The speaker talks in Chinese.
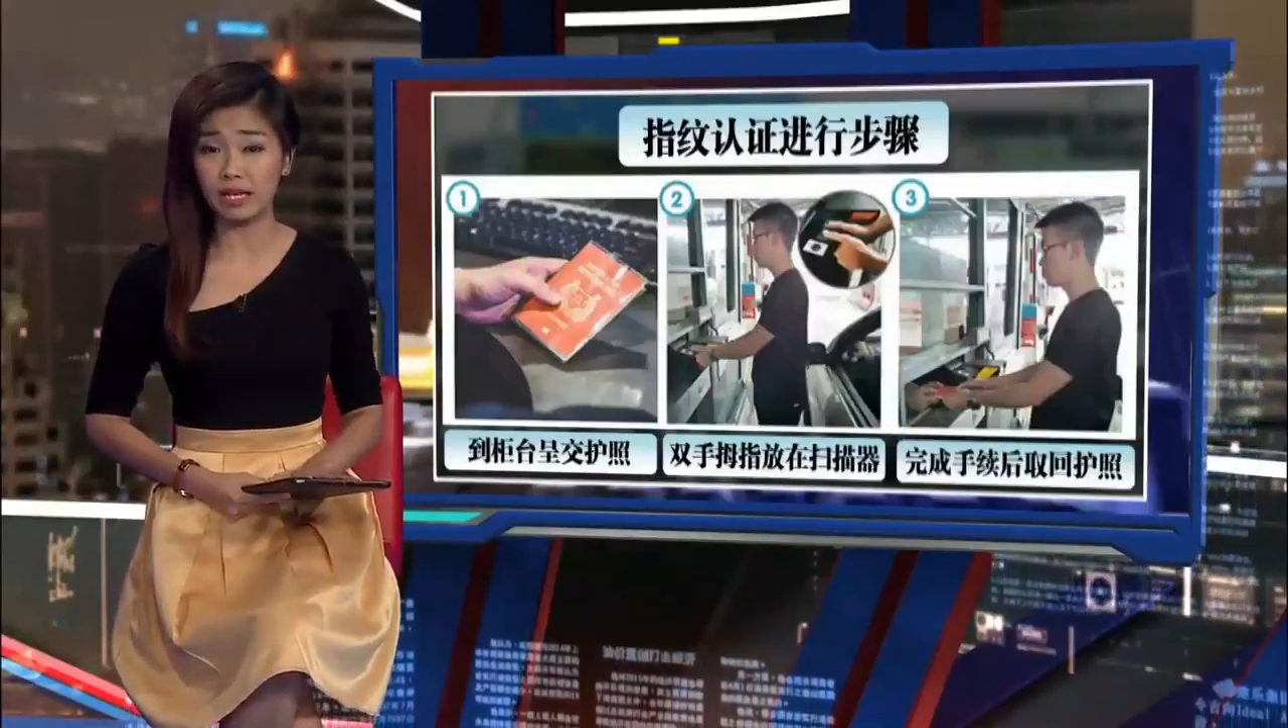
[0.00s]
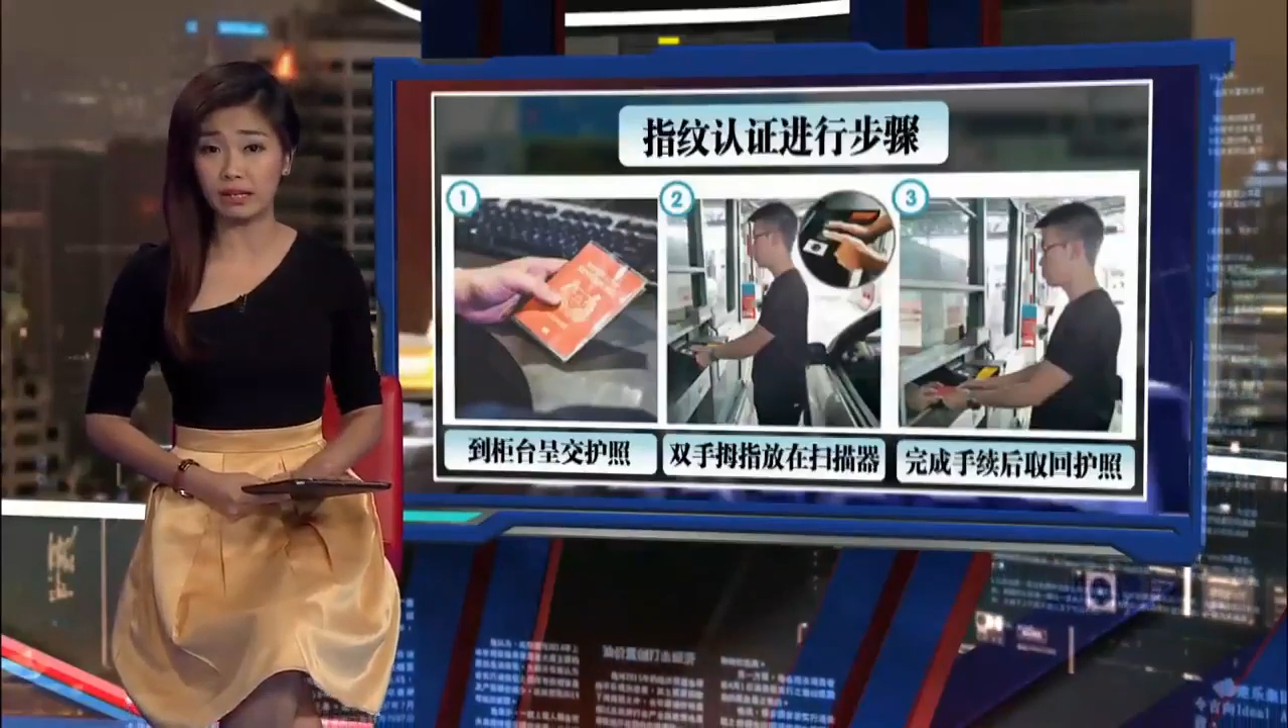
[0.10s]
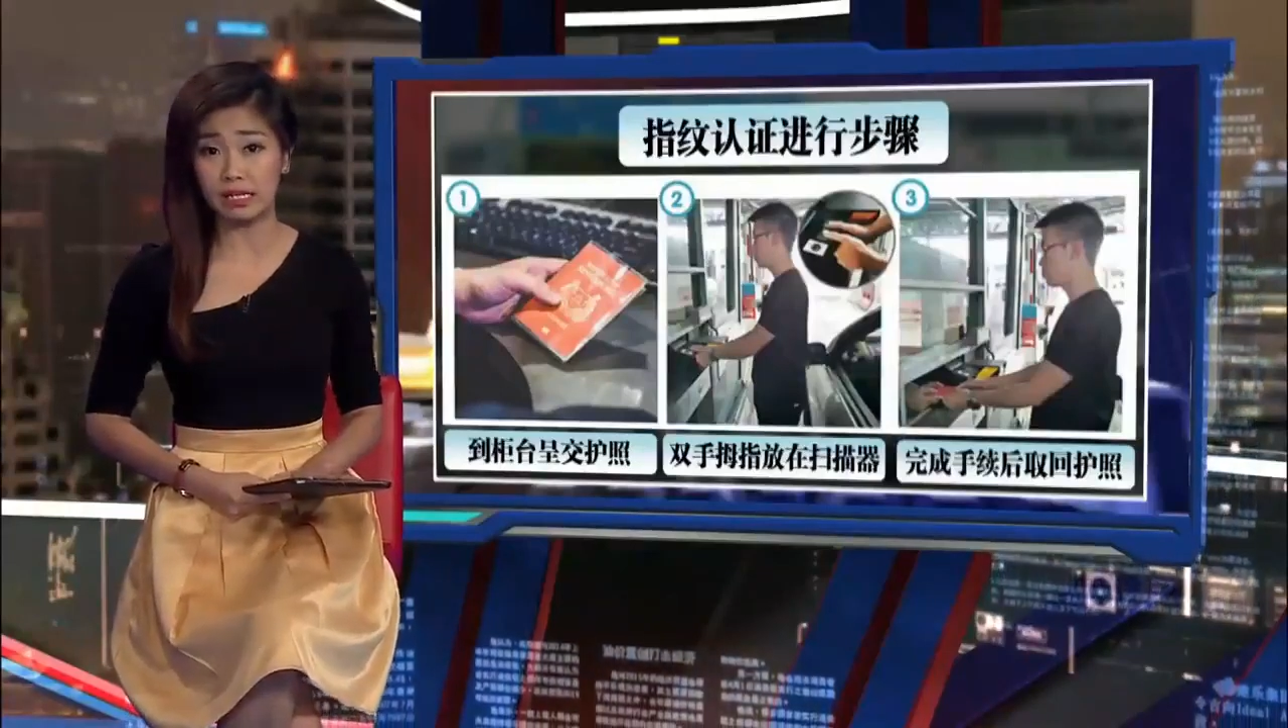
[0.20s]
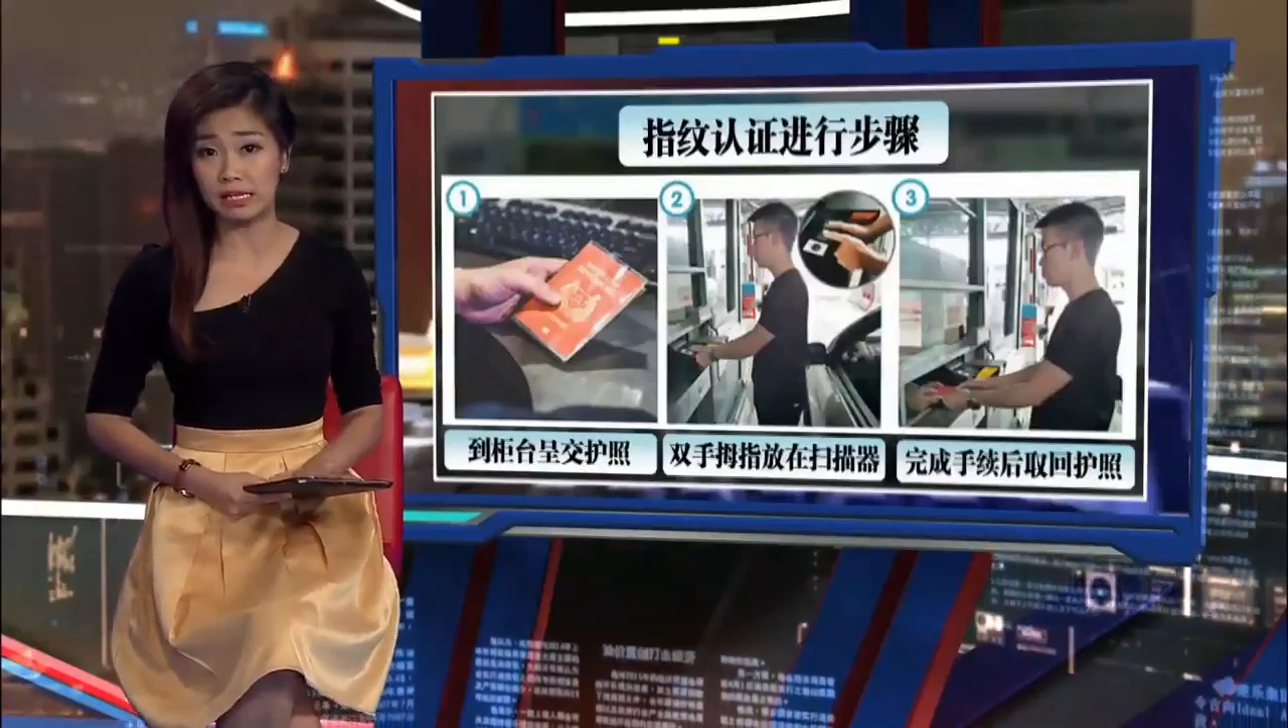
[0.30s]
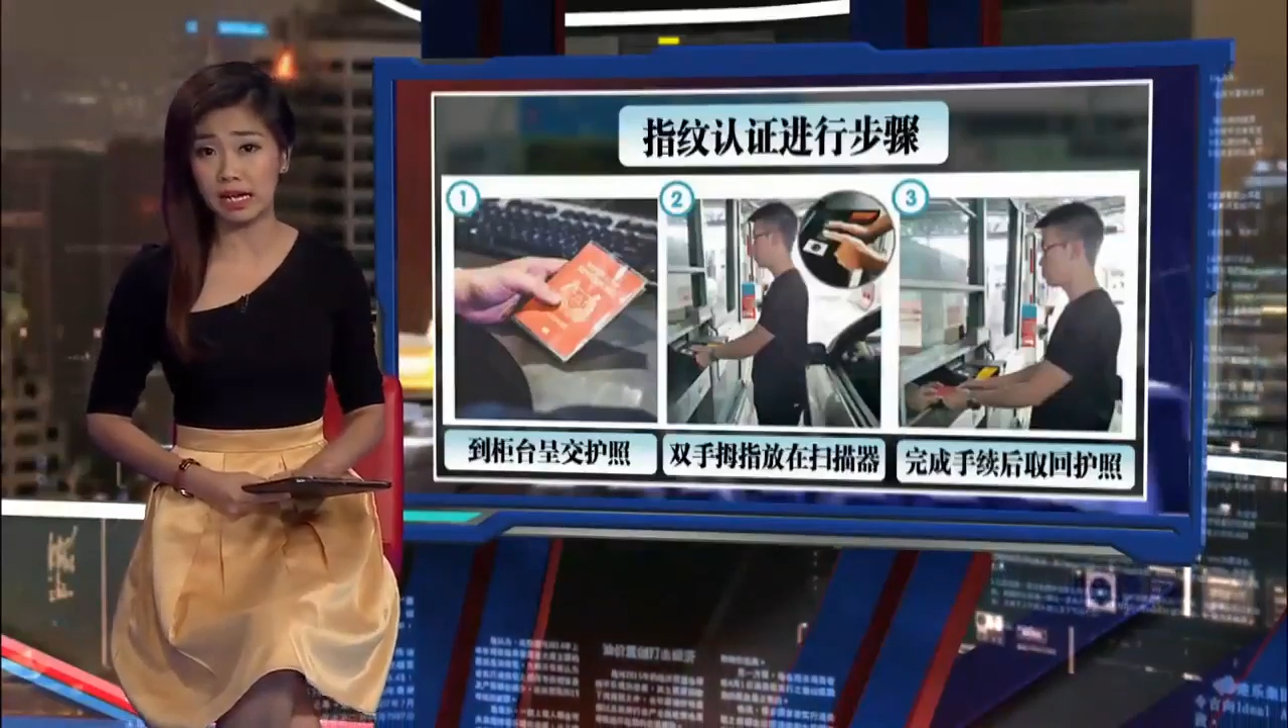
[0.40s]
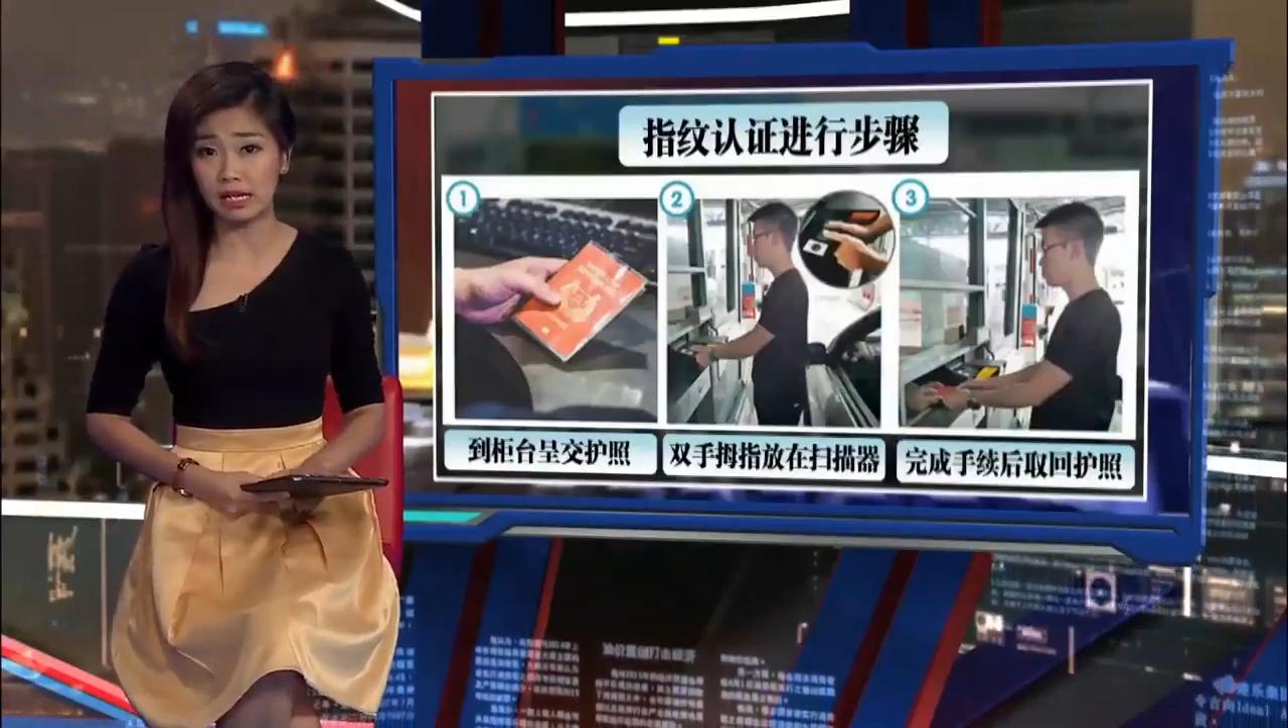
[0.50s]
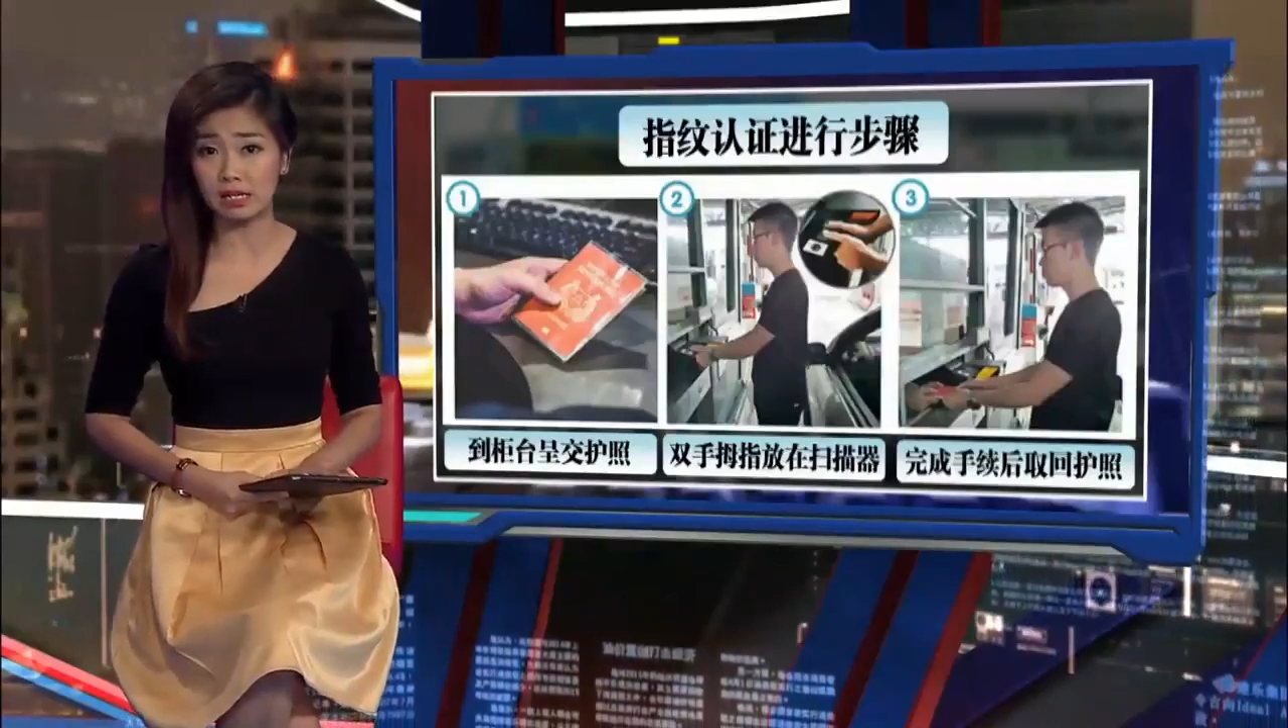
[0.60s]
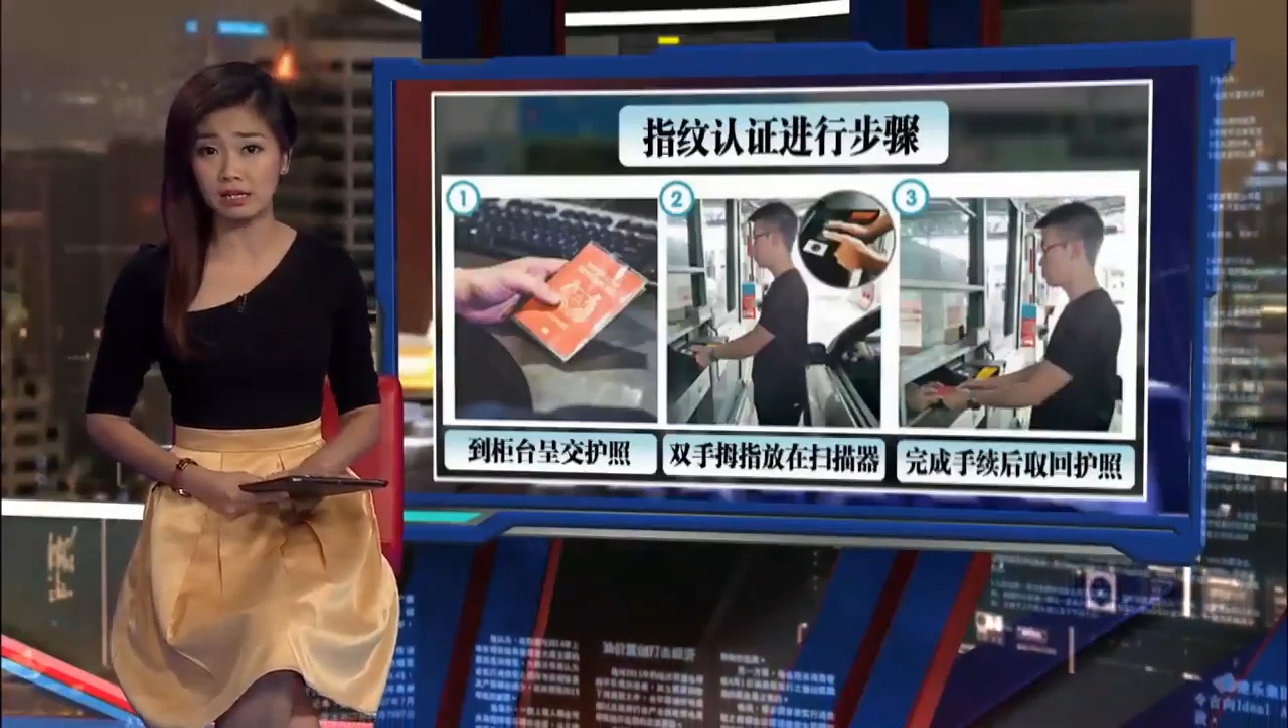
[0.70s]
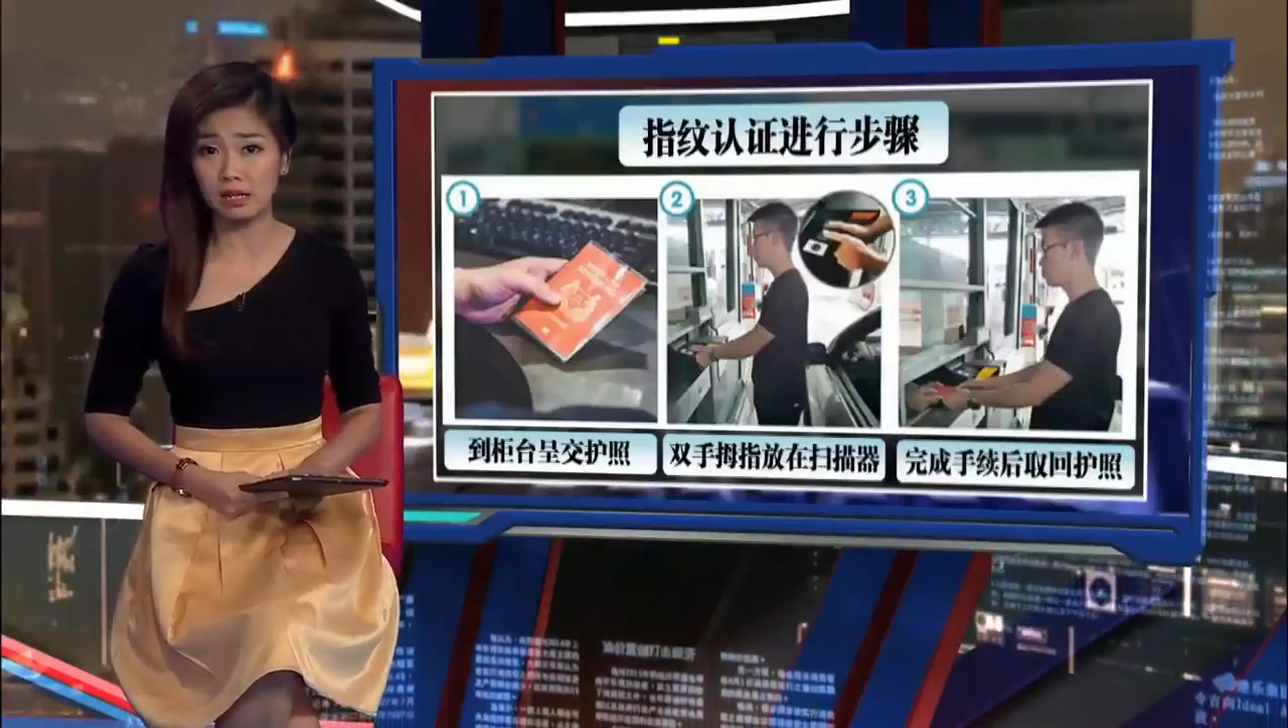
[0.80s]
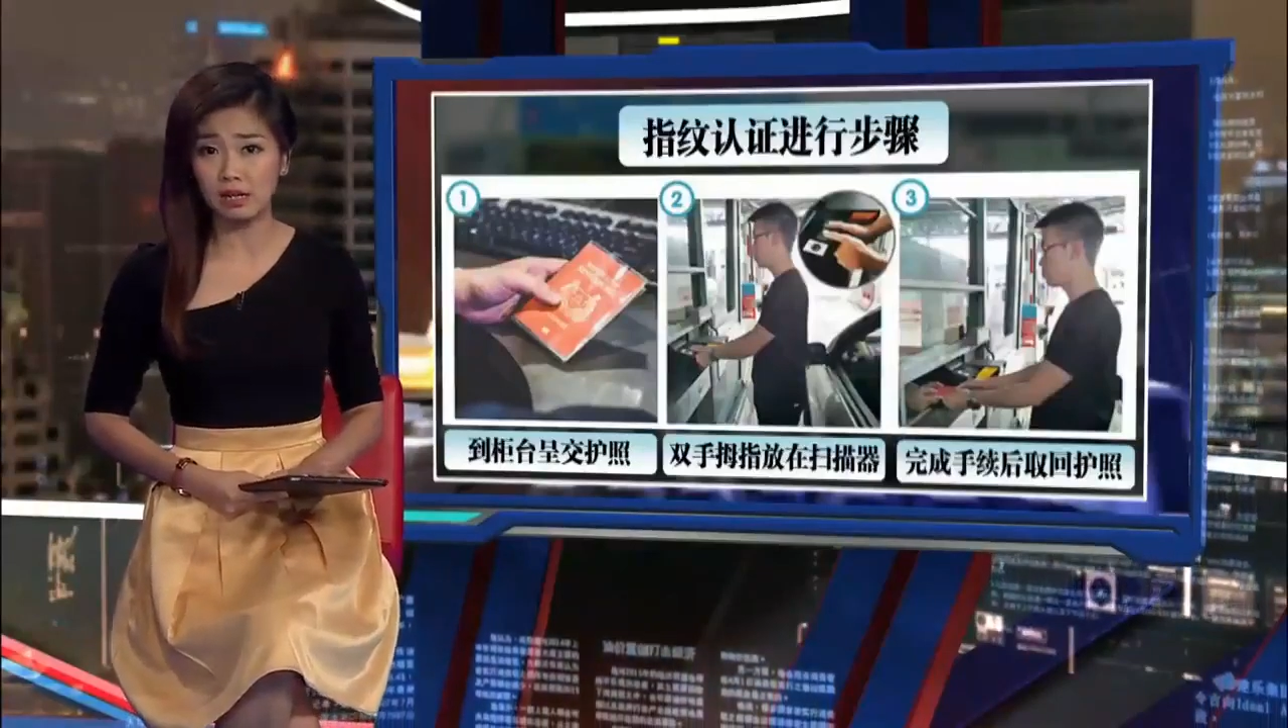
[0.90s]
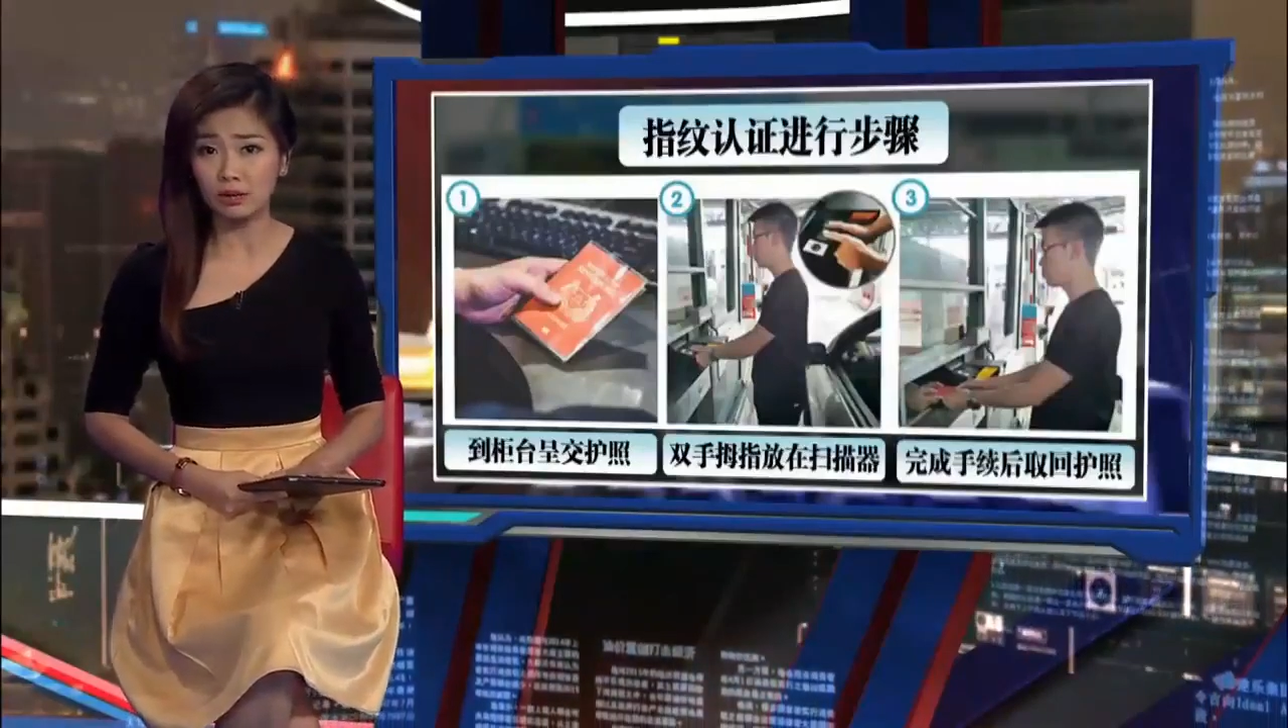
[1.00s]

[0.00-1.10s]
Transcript: 每个人下车